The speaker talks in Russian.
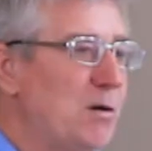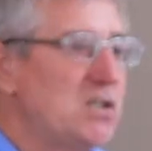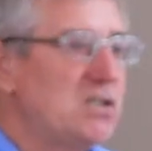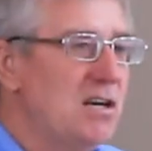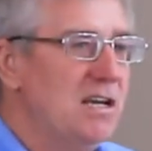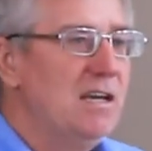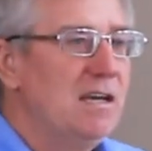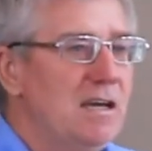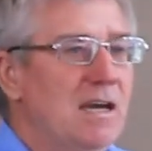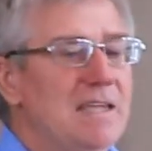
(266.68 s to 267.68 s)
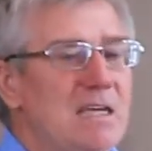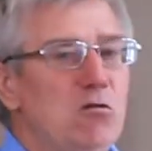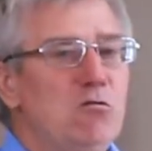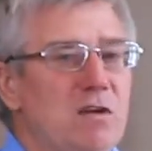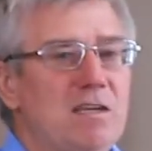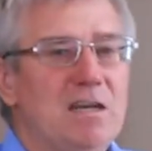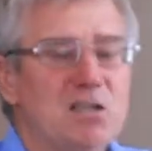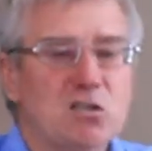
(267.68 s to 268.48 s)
пришли, и они увидели,